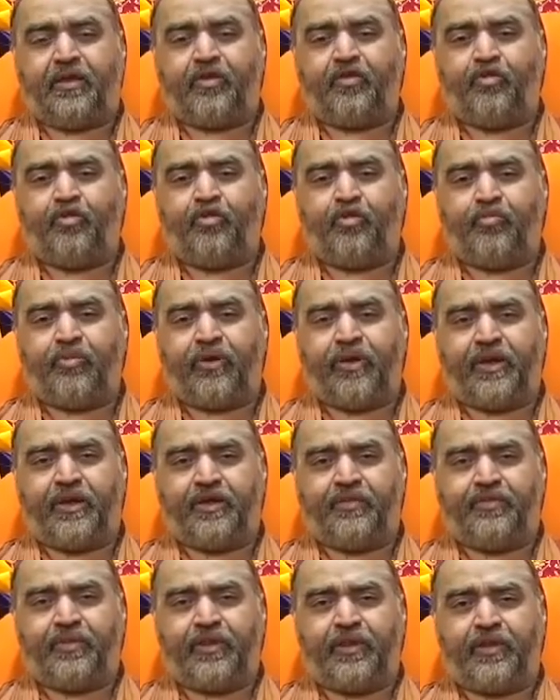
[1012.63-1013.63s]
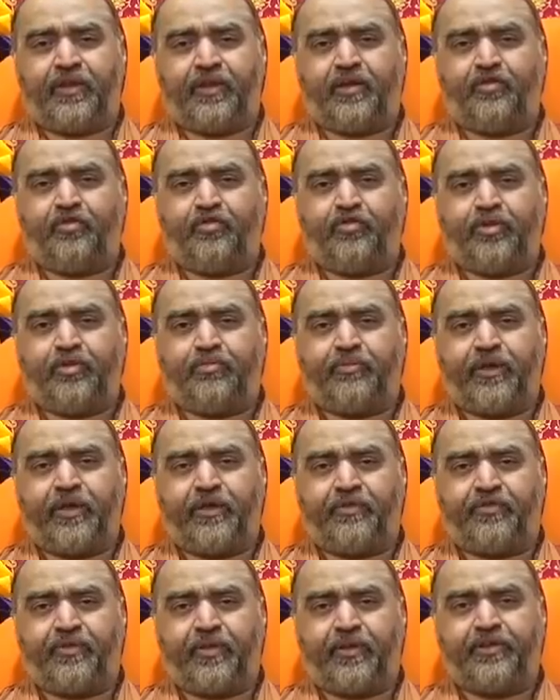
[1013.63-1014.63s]
இந்து மதத்தின் இந்து
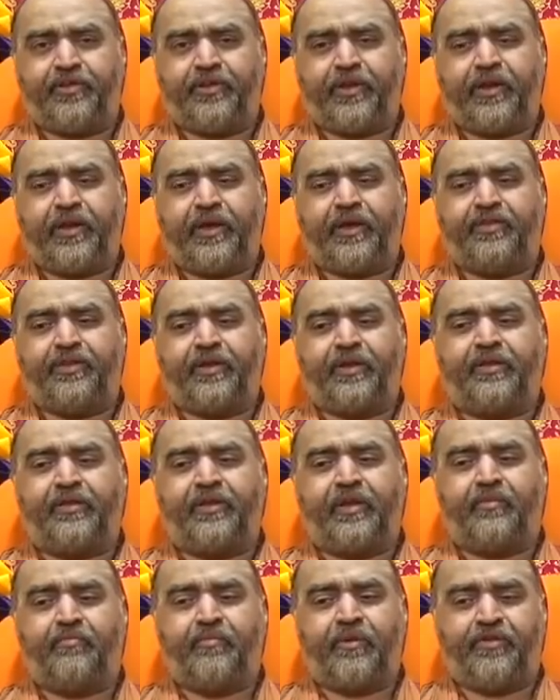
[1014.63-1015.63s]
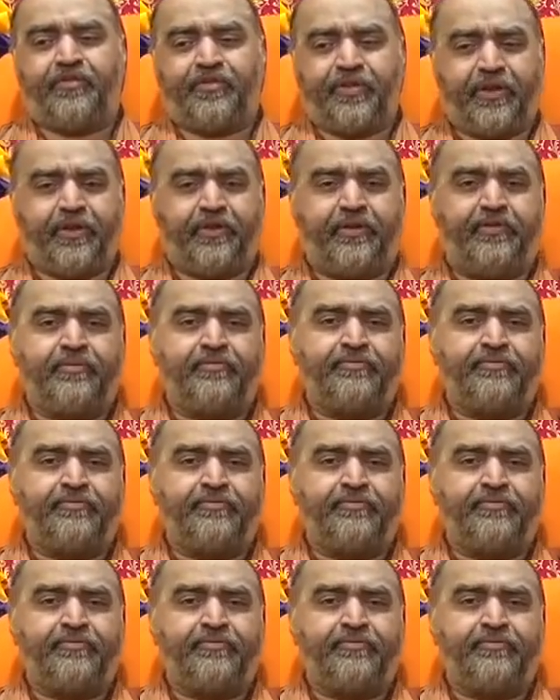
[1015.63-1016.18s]
சமயத்தின் சனாதன தர்மத்தின்